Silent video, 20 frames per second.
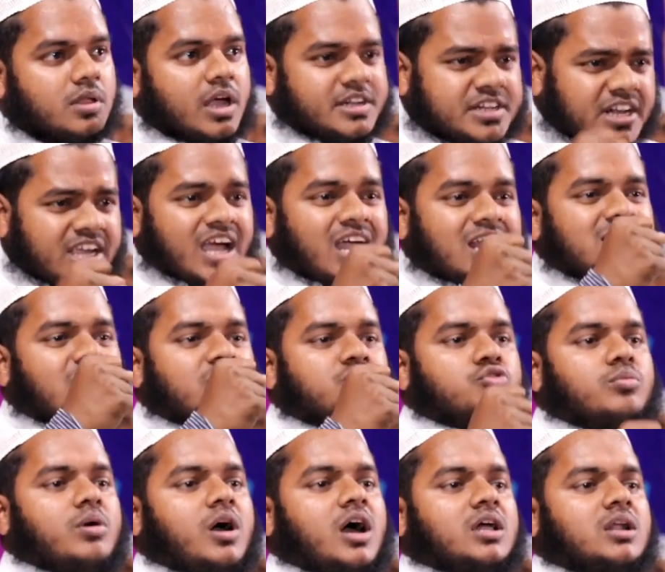এটাই আল্লাহ
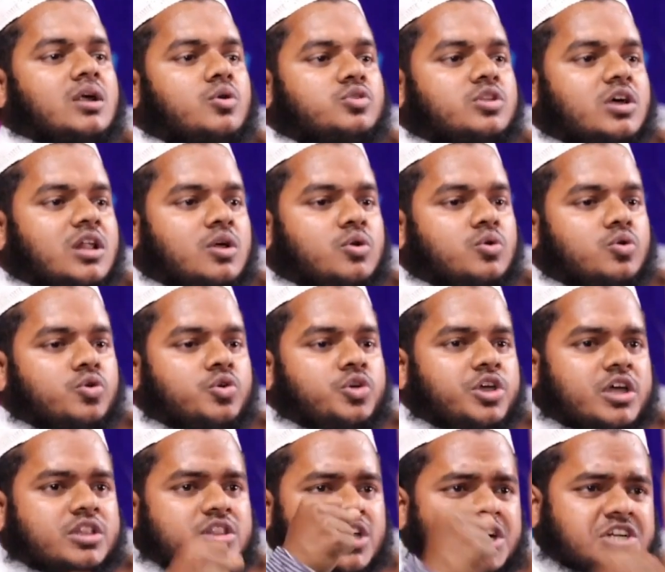সুবাহর
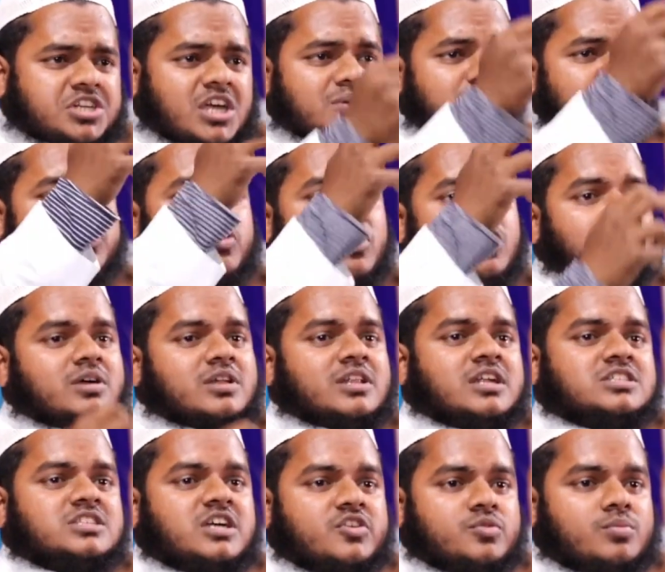উলুহিয়াত এটাই মুসলমানের
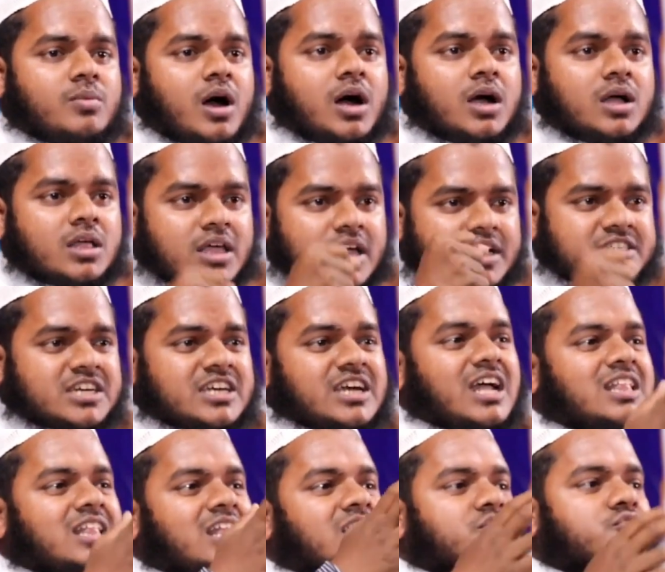জাজবা এটাই
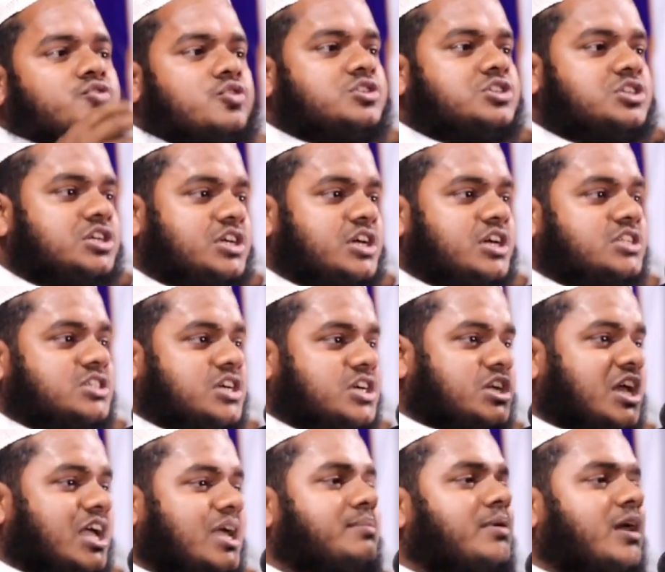আল্লাহ রাসুল শিখিয়েছে
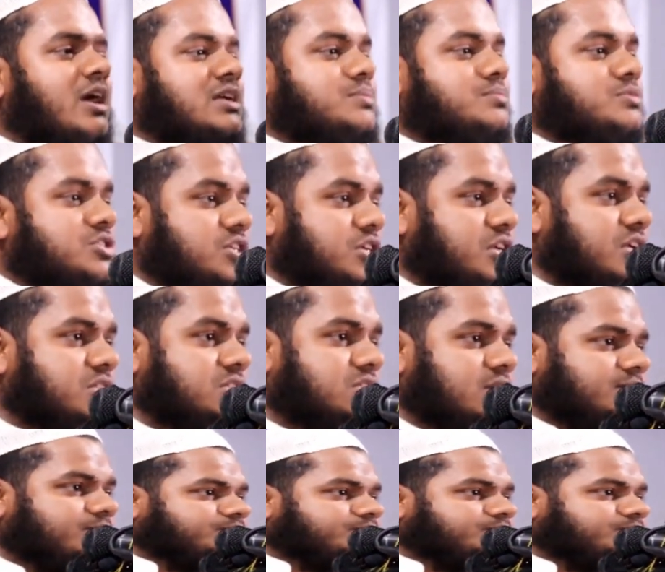এটাই ইব্রাহিম শিখিয়েছে